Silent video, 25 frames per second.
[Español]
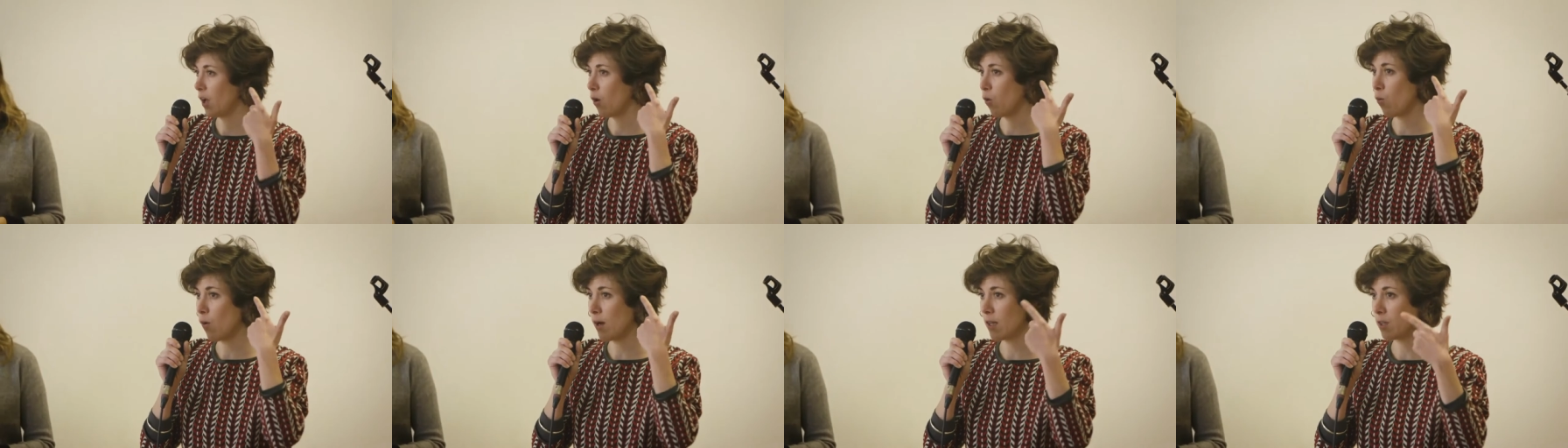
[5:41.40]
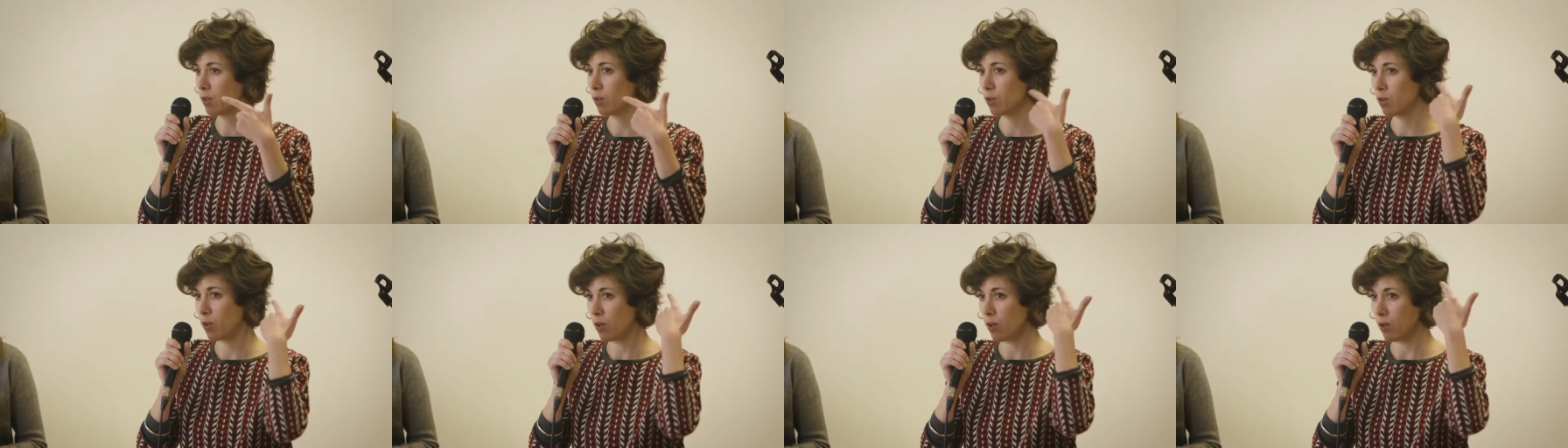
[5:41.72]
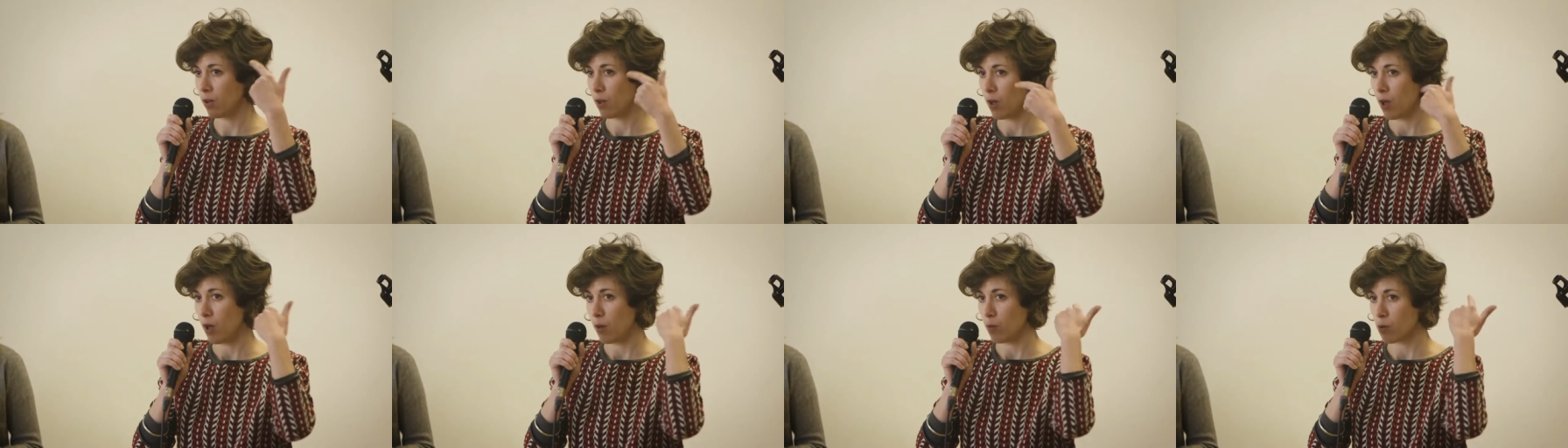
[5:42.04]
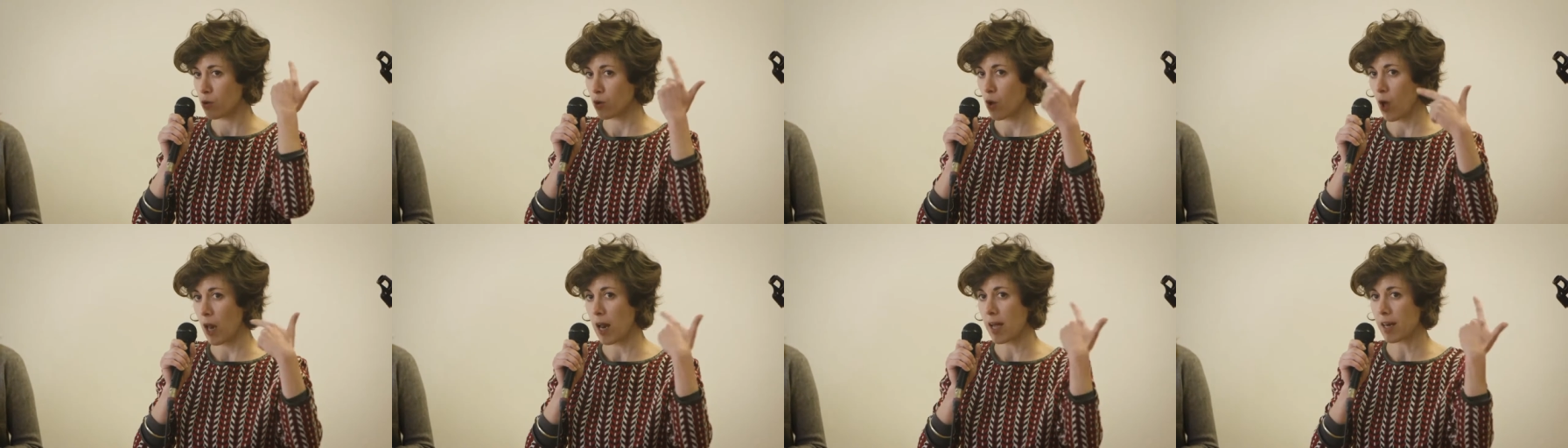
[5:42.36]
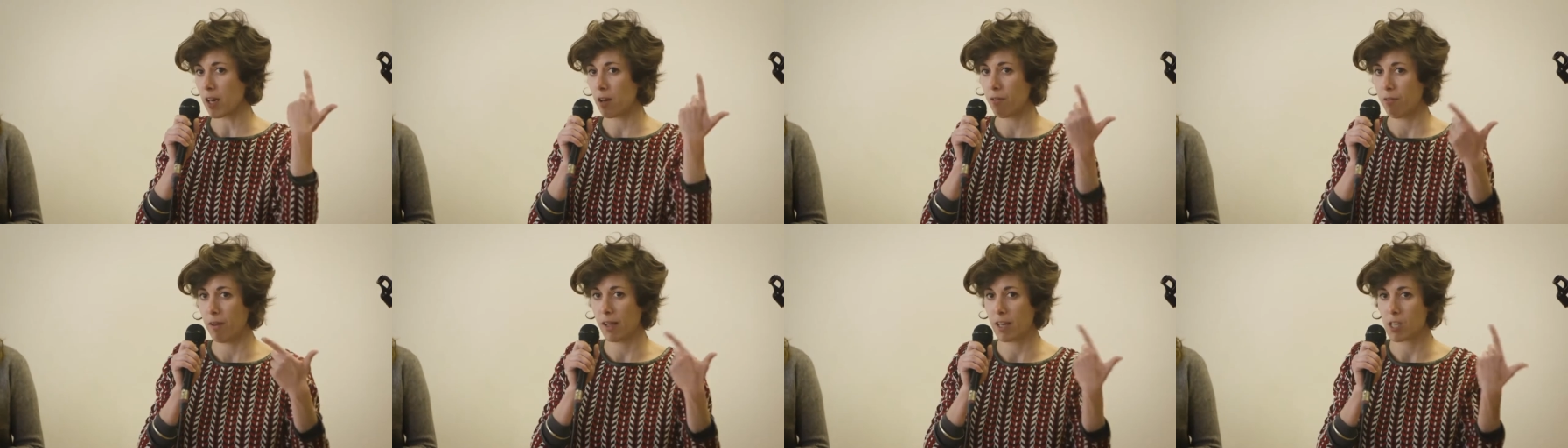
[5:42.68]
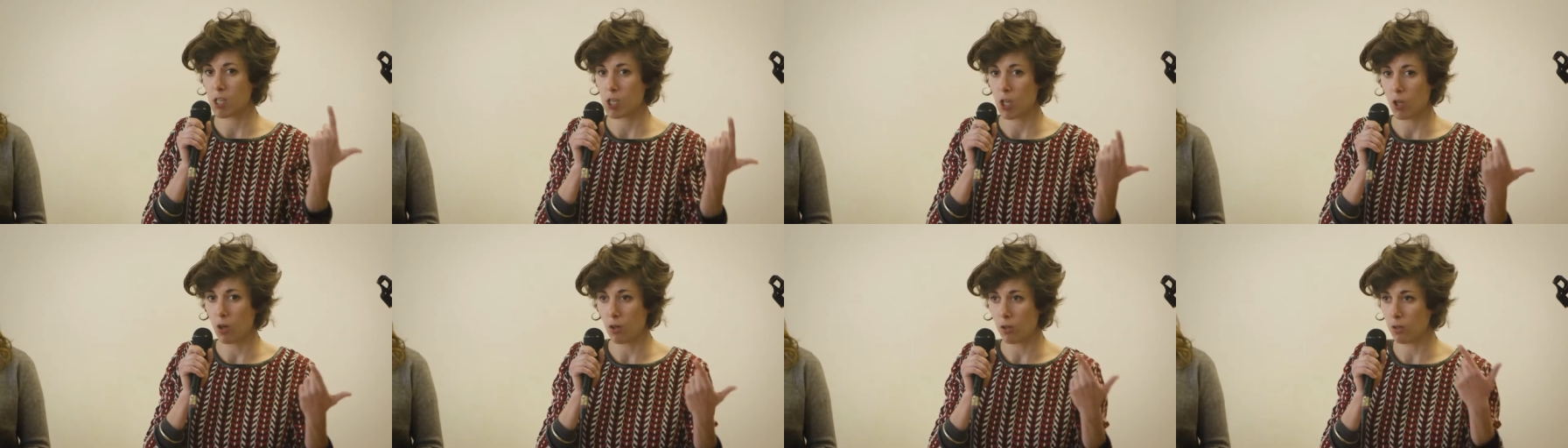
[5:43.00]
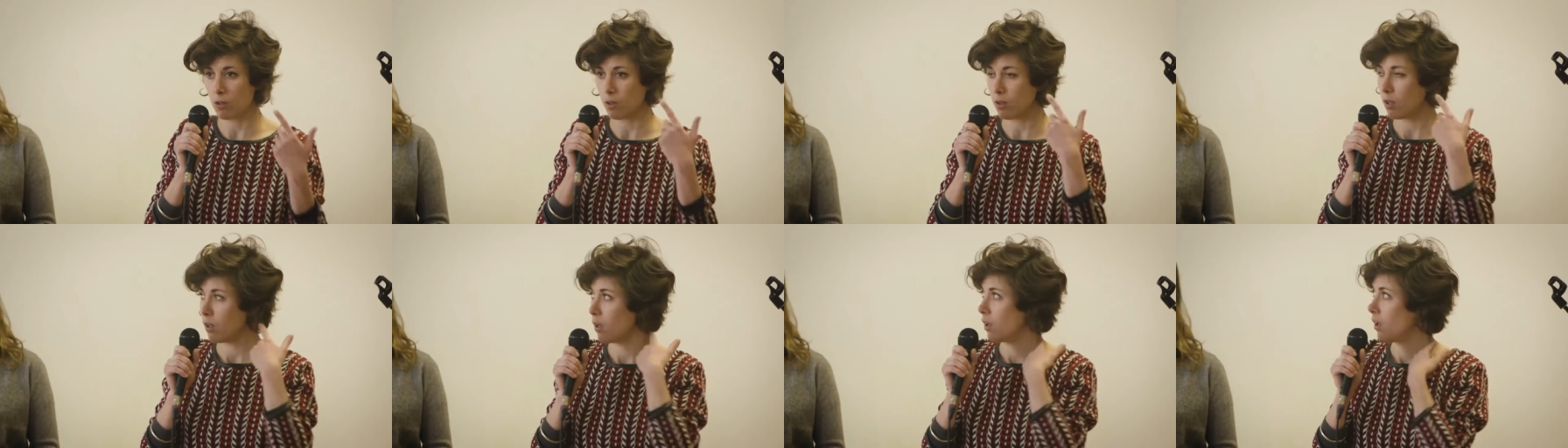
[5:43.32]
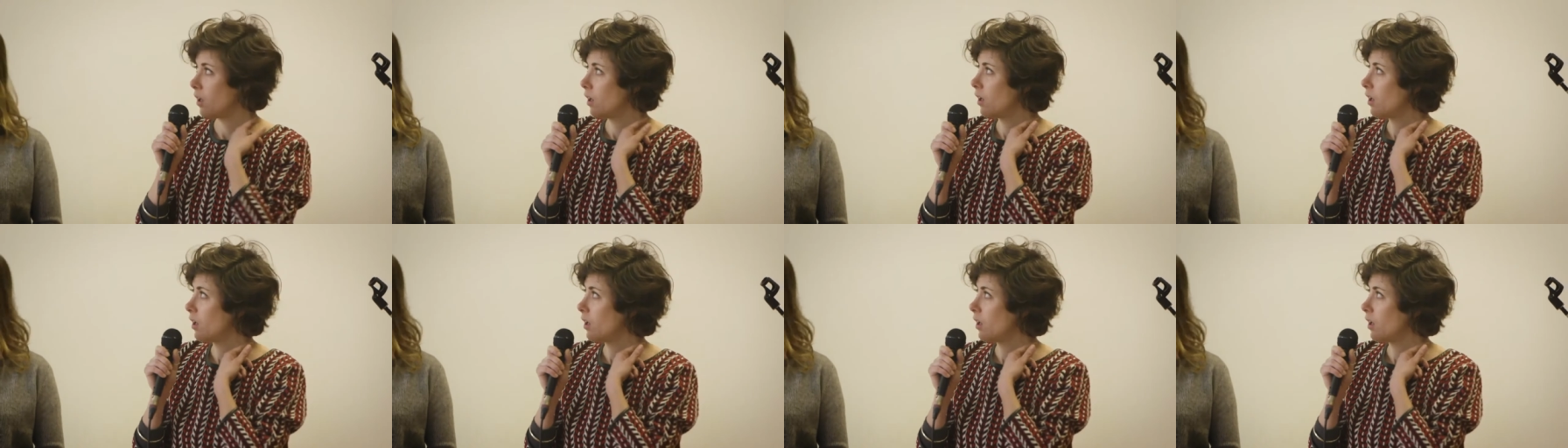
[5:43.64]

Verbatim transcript: en cuanto a pues, toda la reflexión